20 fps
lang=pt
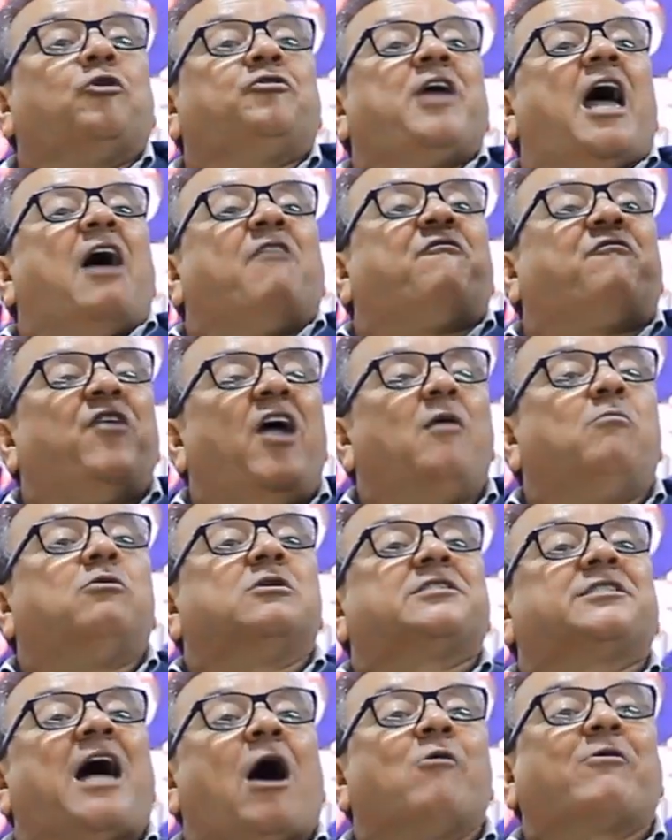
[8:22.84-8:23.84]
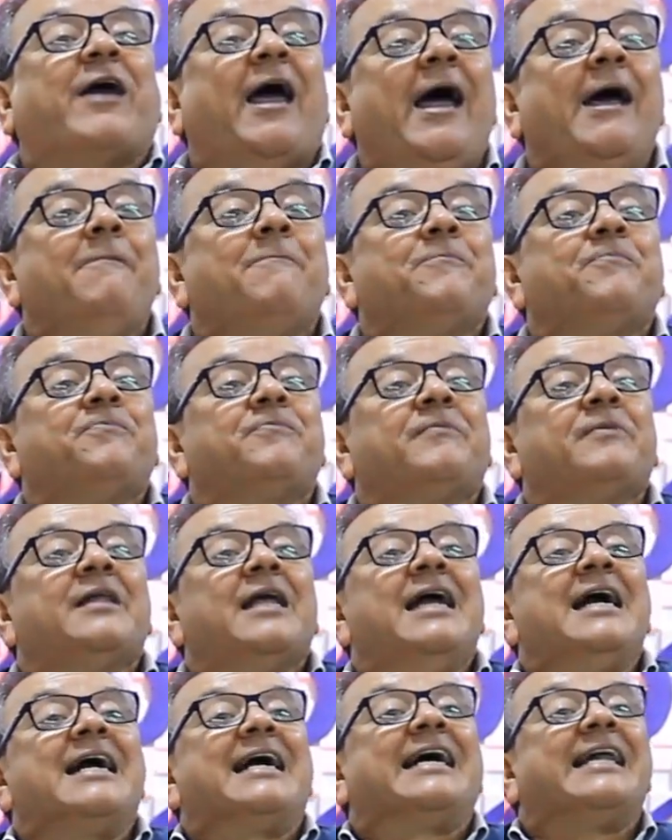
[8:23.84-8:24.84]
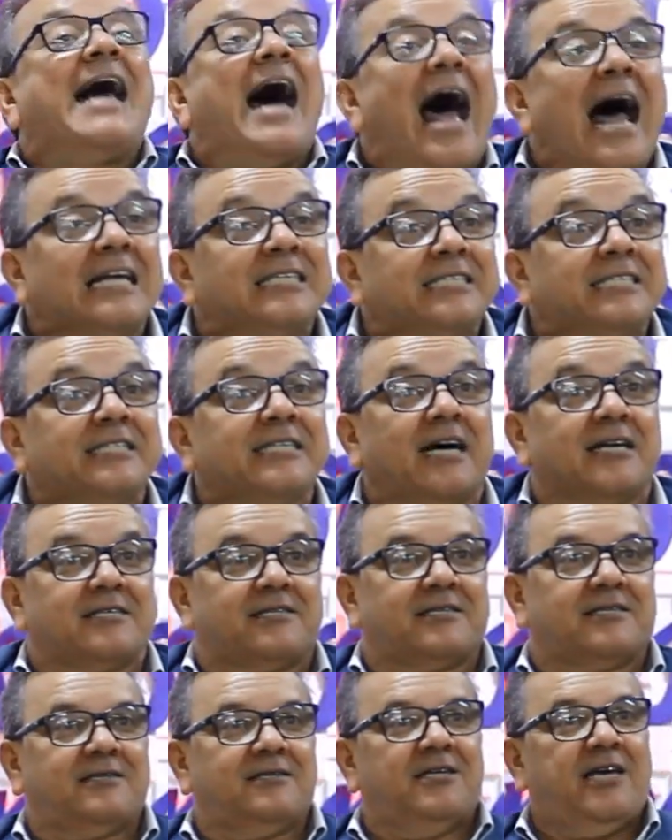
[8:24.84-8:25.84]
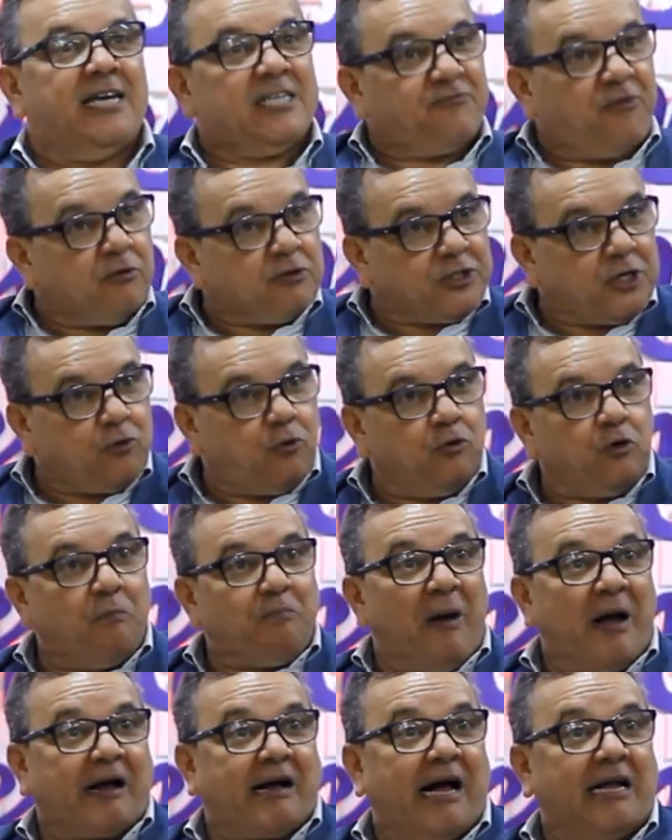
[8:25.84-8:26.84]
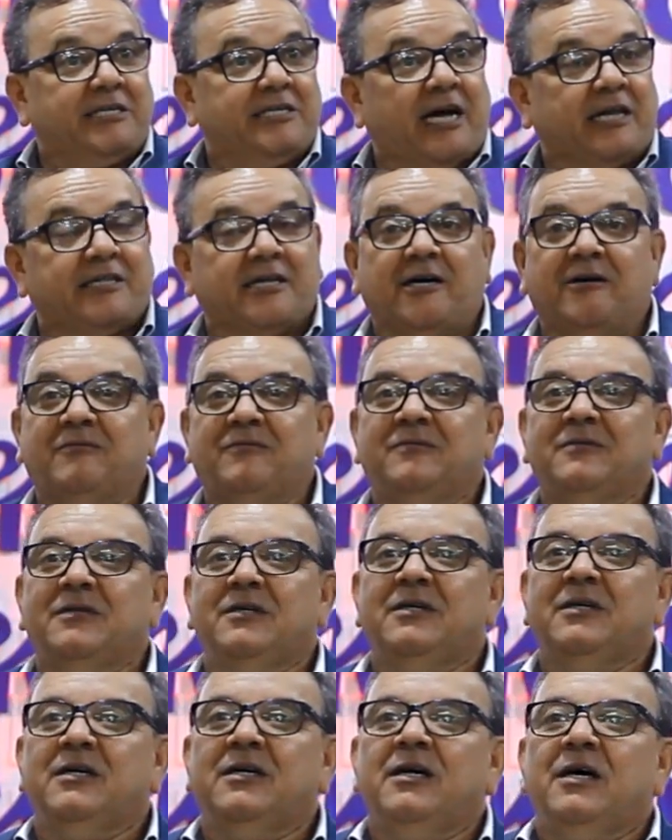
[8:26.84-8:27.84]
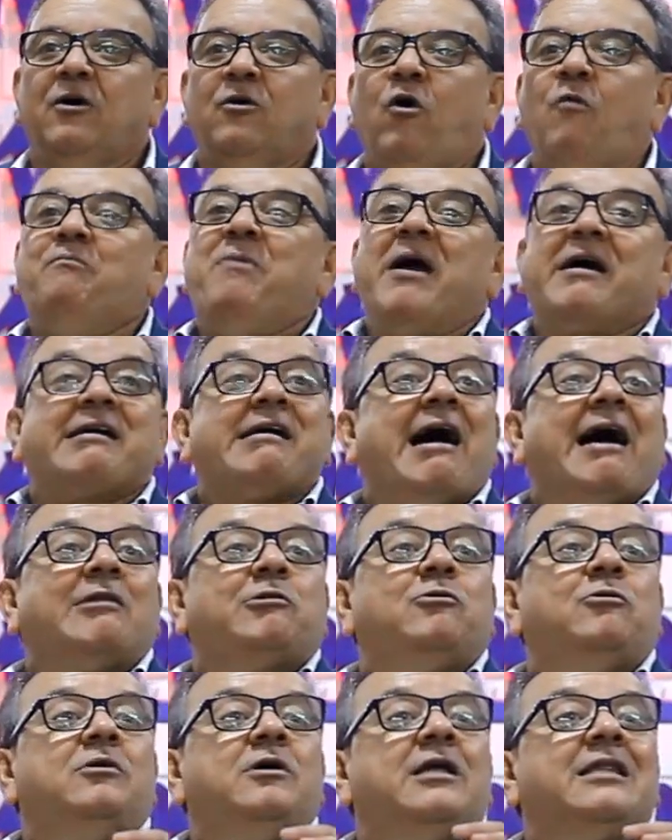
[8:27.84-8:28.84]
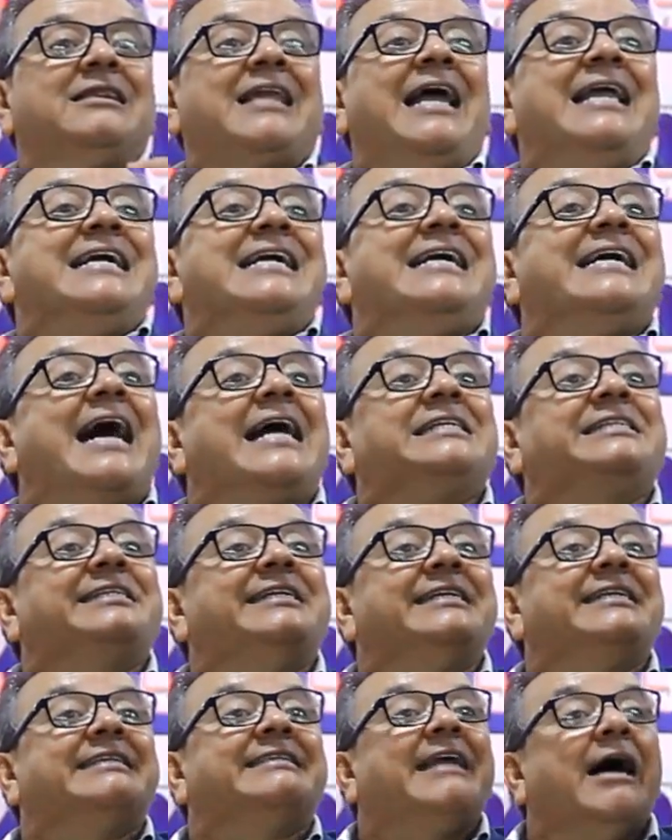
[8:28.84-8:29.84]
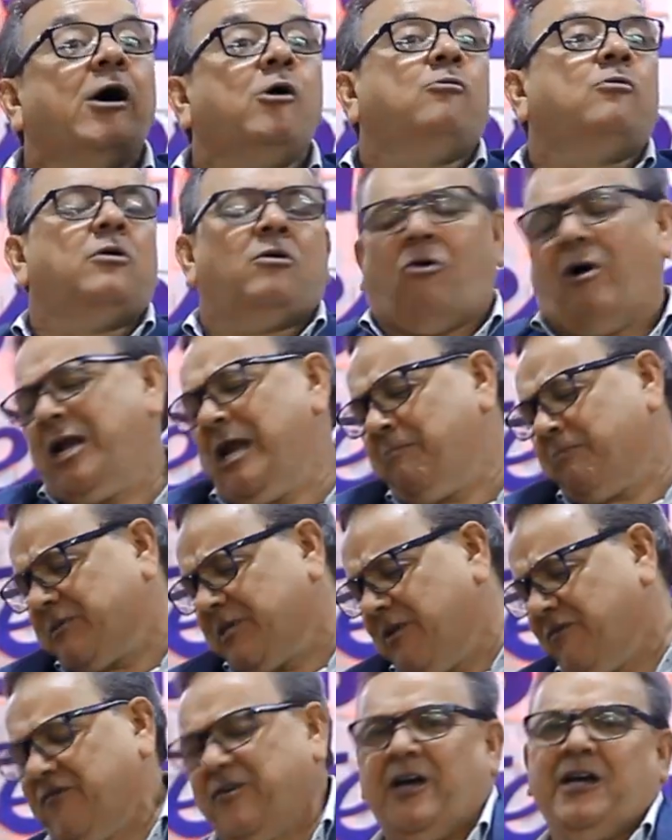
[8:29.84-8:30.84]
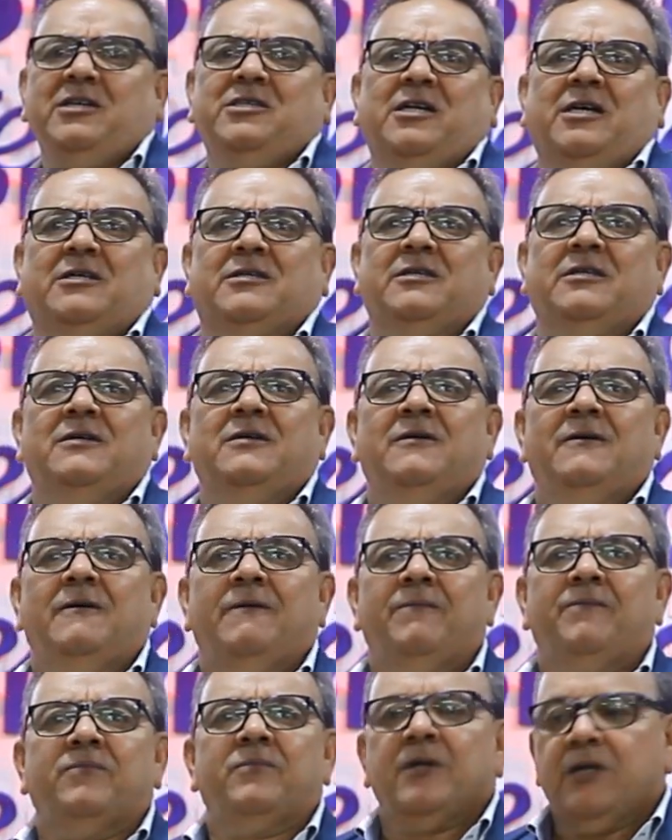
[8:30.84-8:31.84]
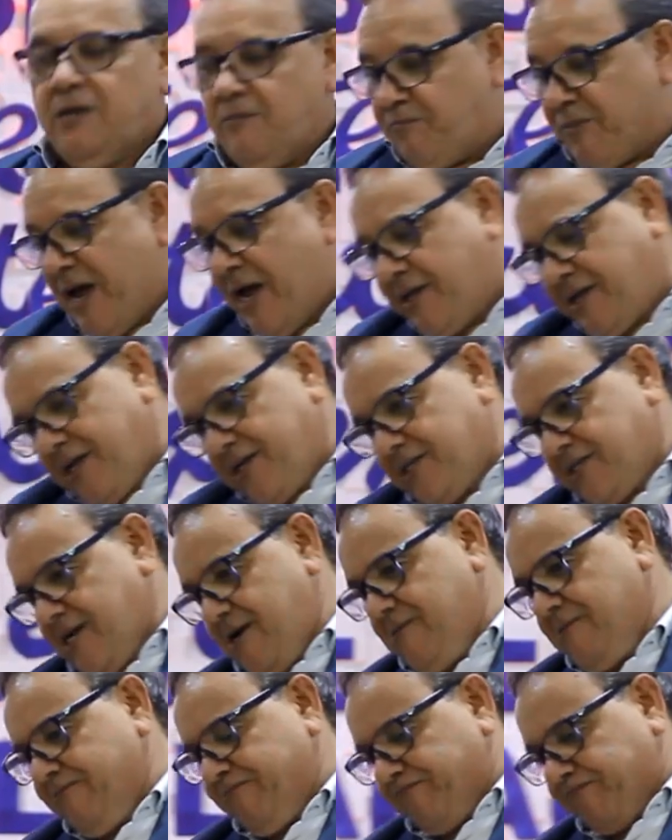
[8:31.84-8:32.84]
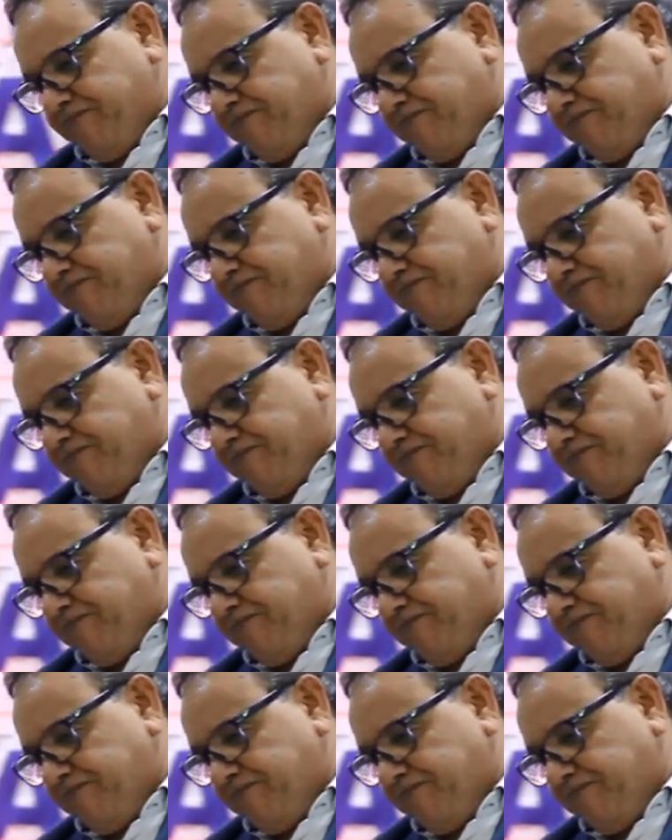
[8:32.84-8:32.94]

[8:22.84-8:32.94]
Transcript: devemos dar o quê? Graças. Esse foi o segundo pecado de Adão, o pecado da ingratidão. Olha para você ver, gente. Presta atenção.